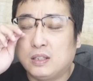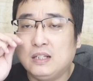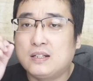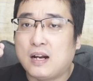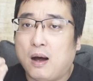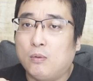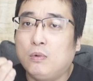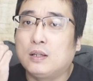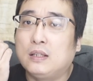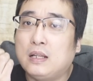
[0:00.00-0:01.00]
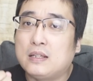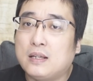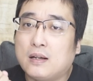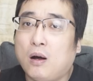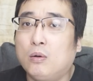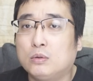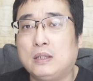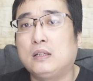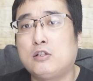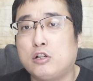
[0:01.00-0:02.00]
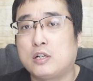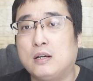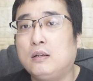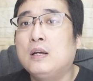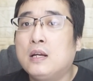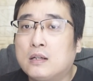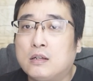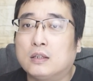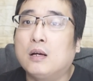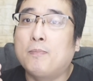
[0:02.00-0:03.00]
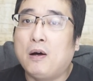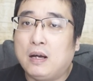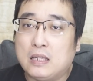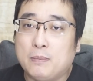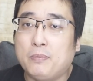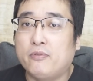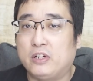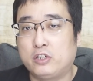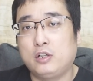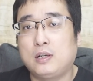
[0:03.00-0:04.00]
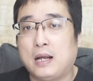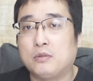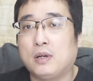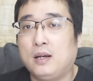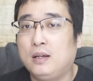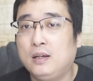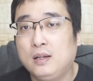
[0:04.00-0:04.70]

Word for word: 你掌握的那些高端的制程可能包含一部分知识产权，